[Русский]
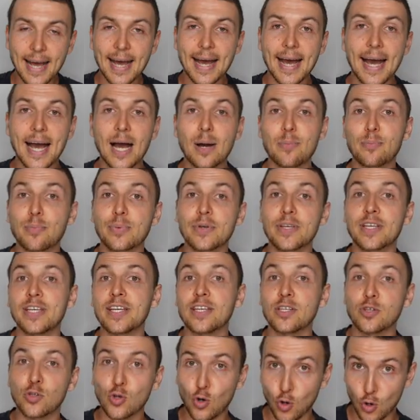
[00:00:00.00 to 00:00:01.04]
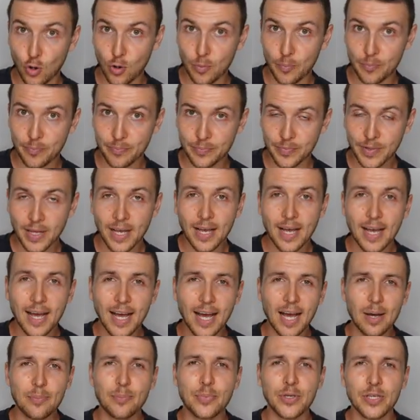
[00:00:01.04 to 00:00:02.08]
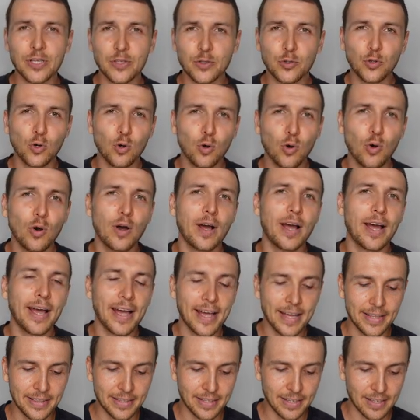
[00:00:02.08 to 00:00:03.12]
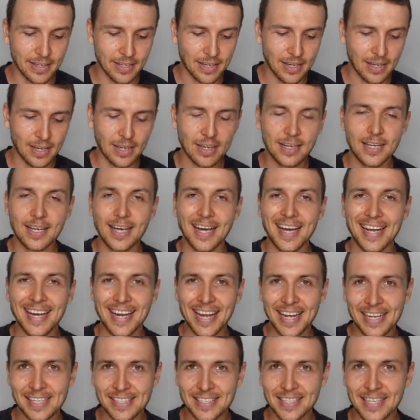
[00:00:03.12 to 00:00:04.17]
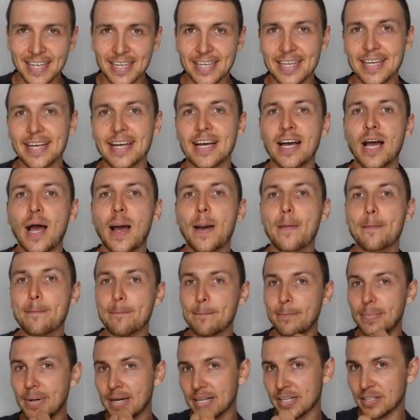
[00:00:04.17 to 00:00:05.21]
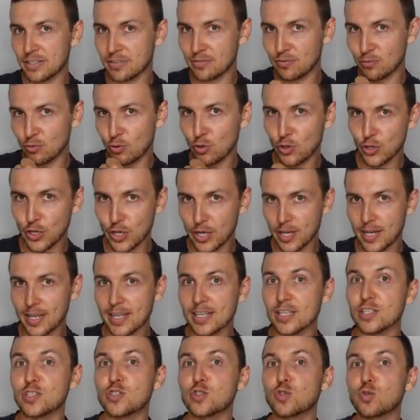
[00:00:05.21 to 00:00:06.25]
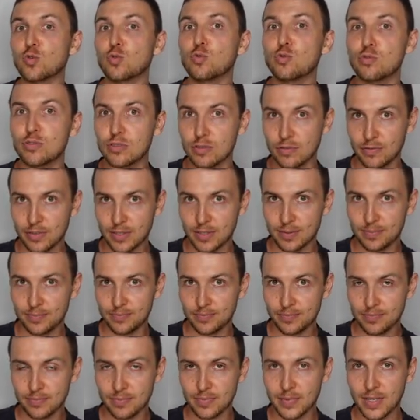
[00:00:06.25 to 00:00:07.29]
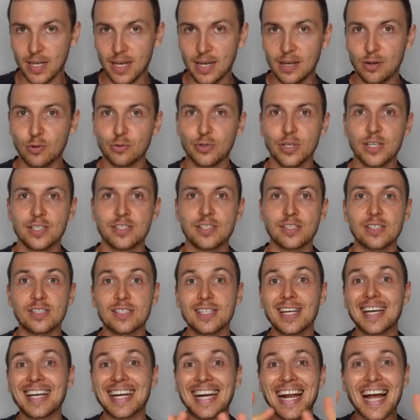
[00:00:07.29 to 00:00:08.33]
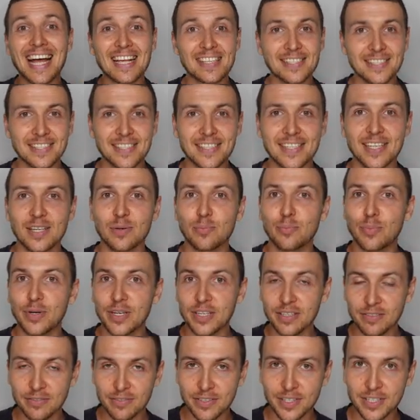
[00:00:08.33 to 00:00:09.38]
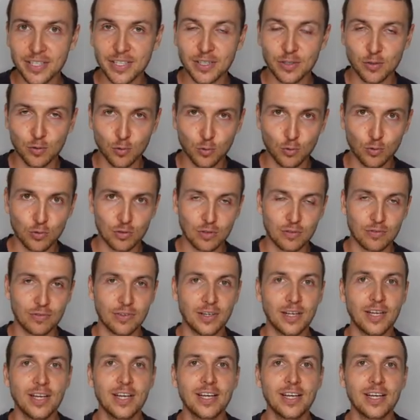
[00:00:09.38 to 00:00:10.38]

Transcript: хапкидо. Хапкидо — это корейское боевое искусство. Да? У нас есть разные боевые искусства.